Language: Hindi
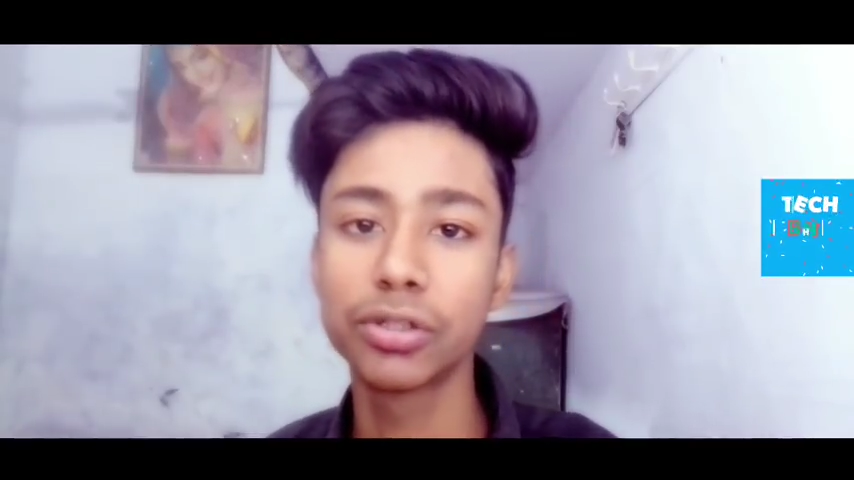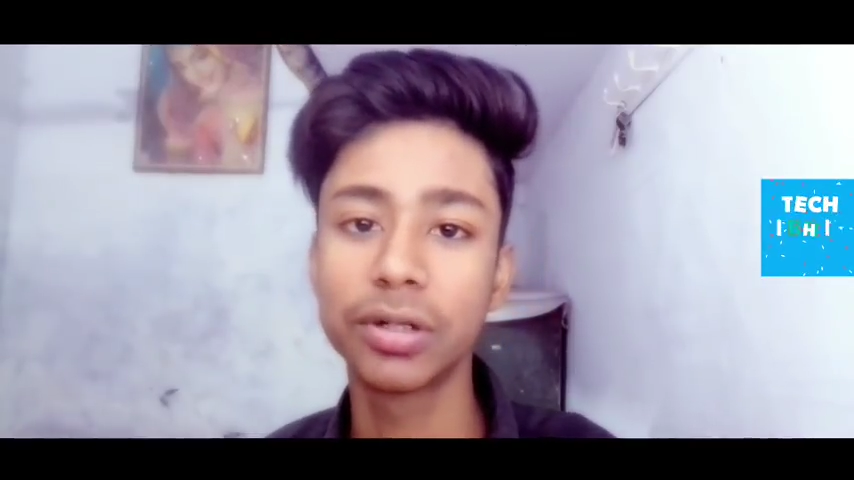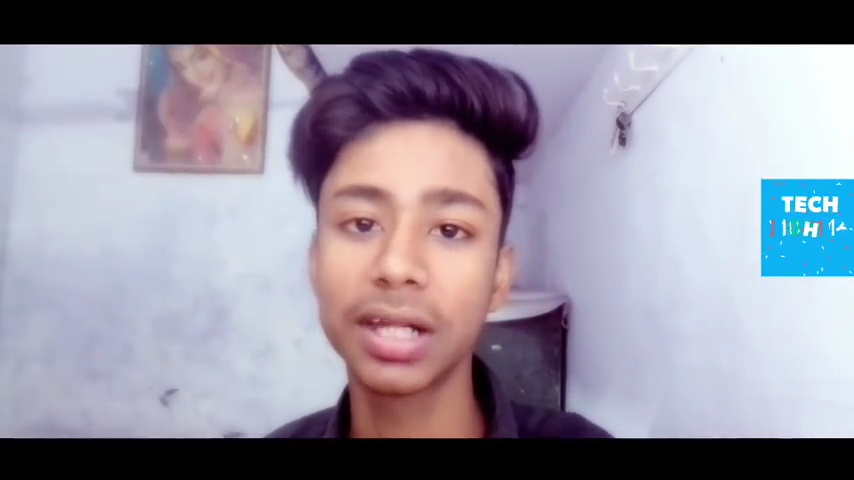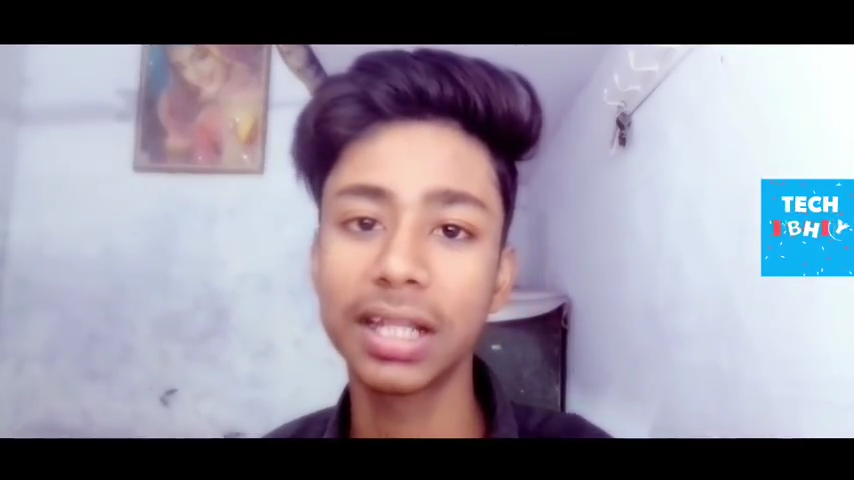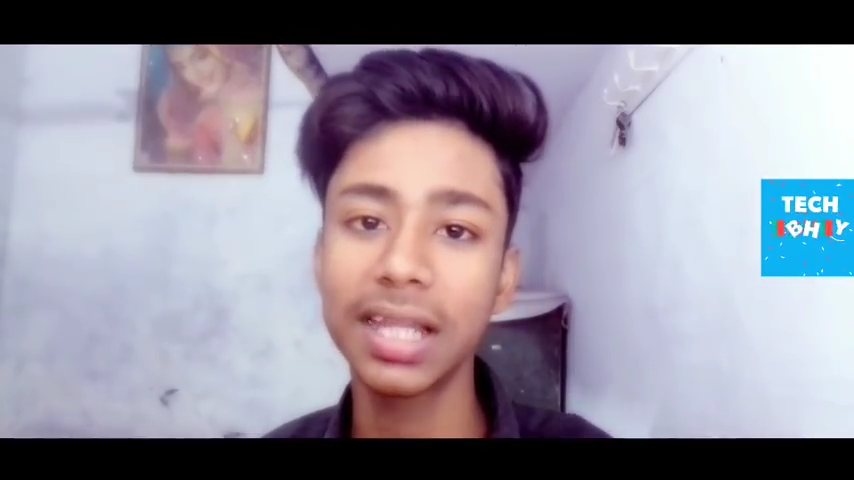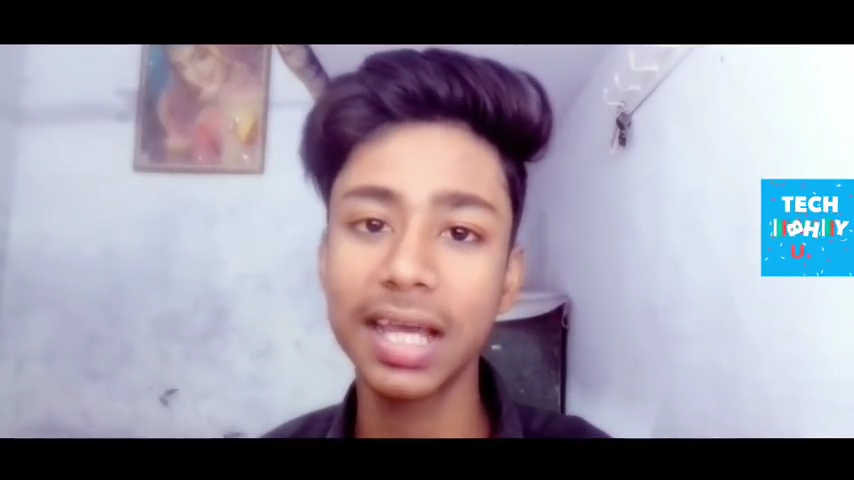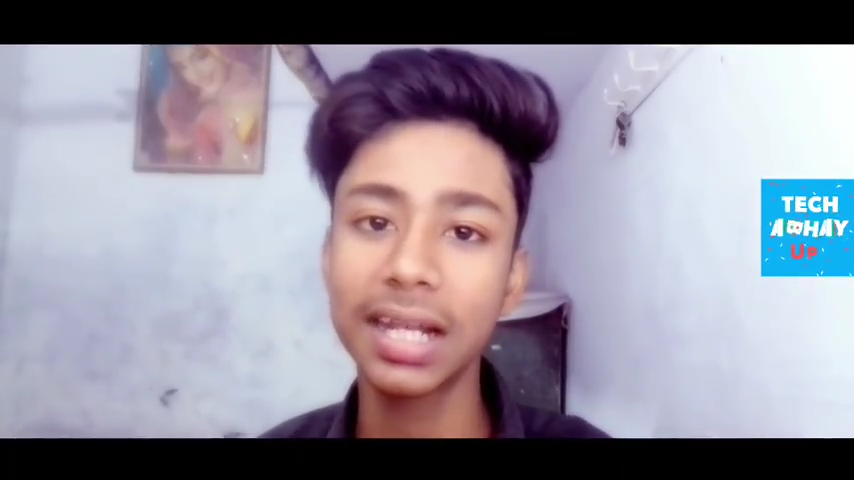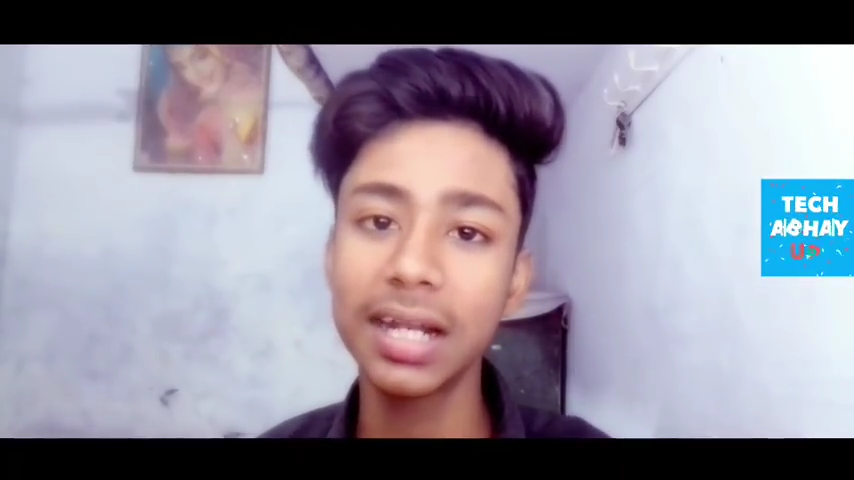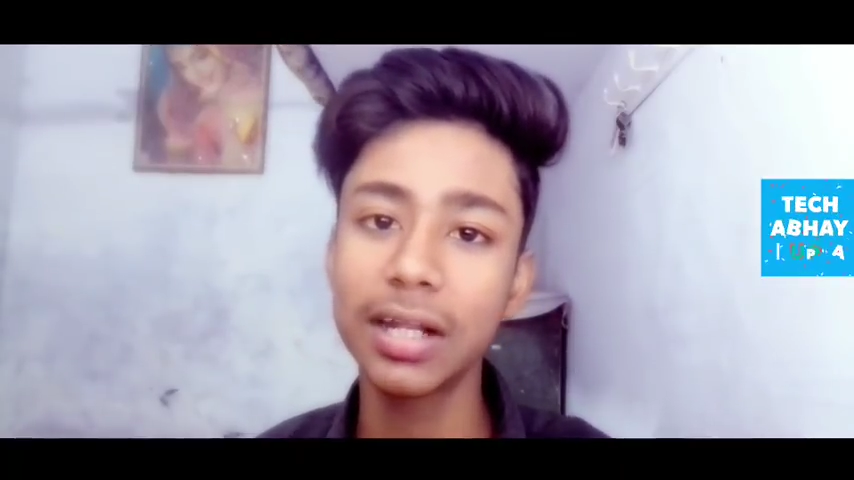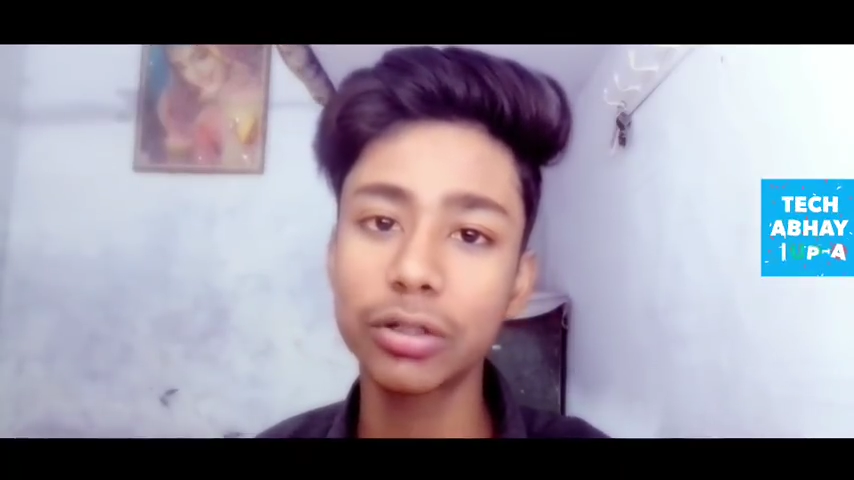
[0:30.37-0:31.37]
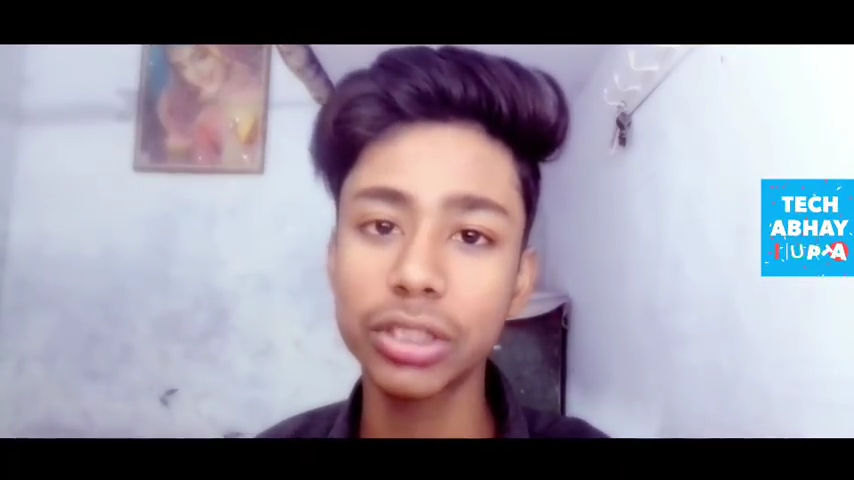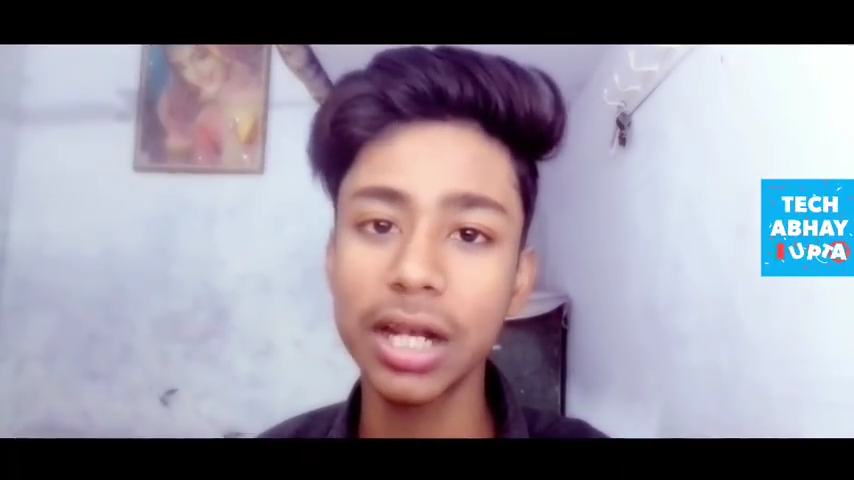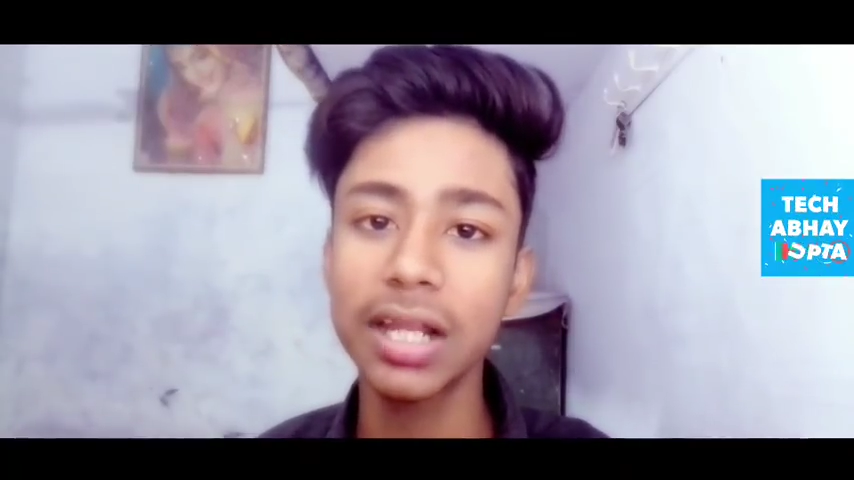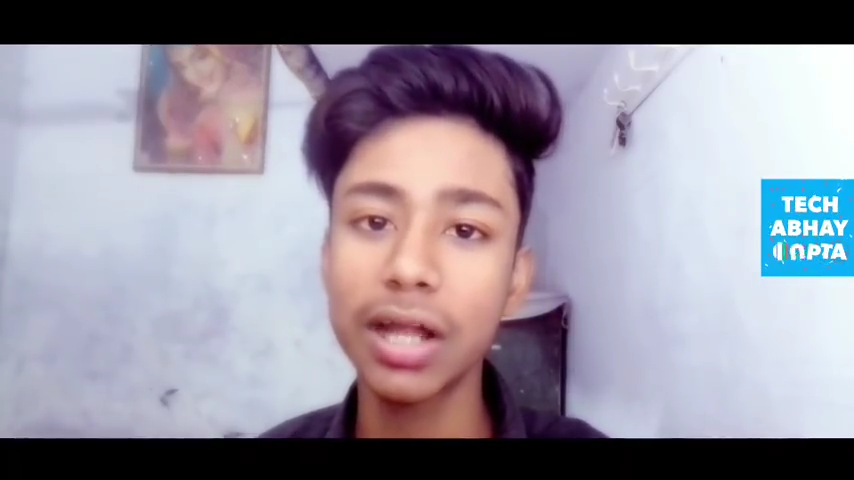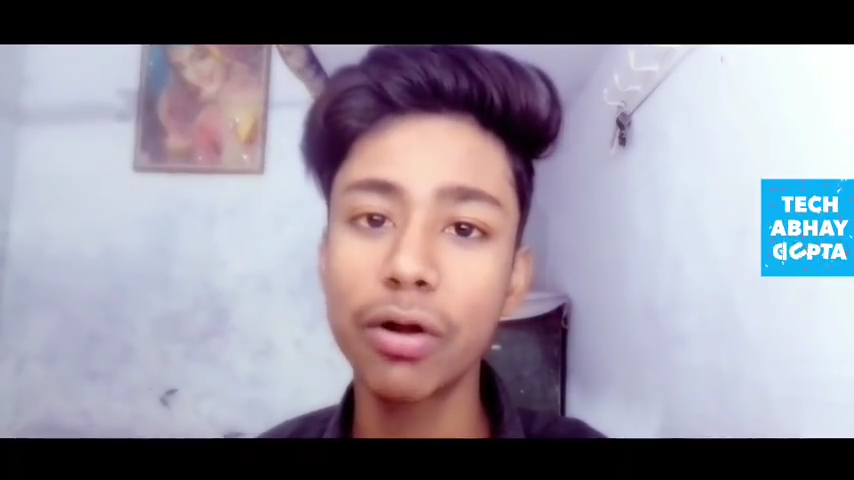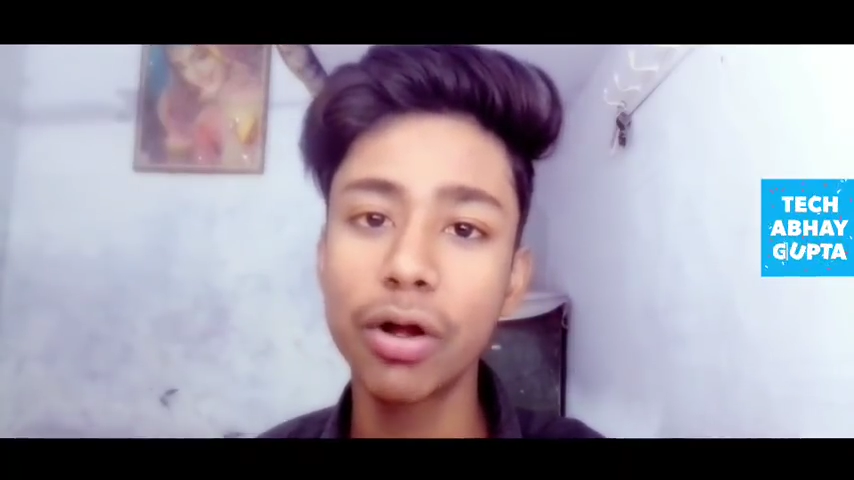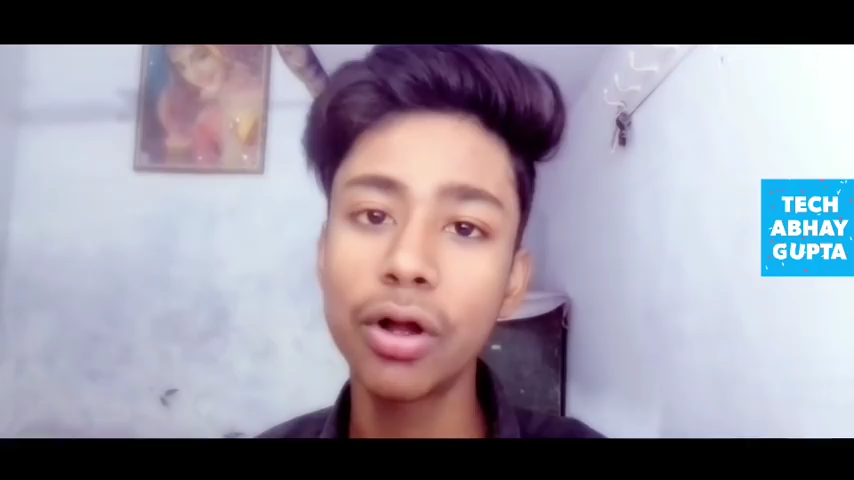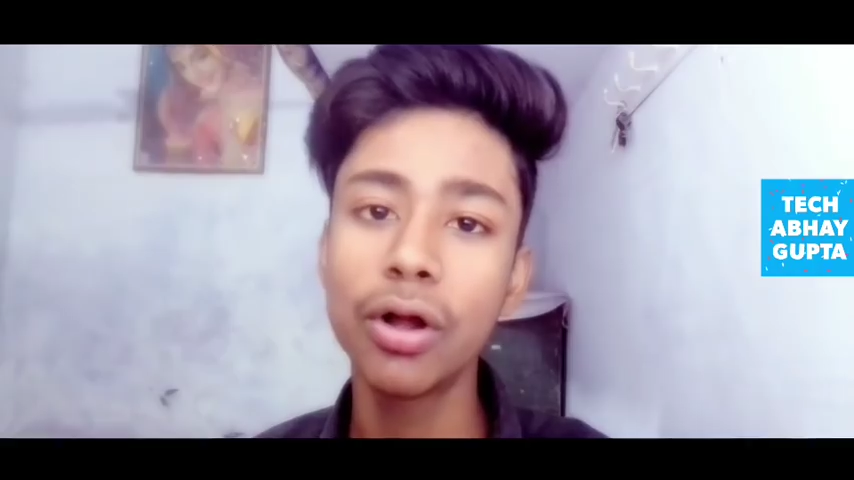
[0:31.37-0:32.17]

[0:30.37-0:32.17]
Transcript: छोड़ कर देखनी नहीं तो चले जाओ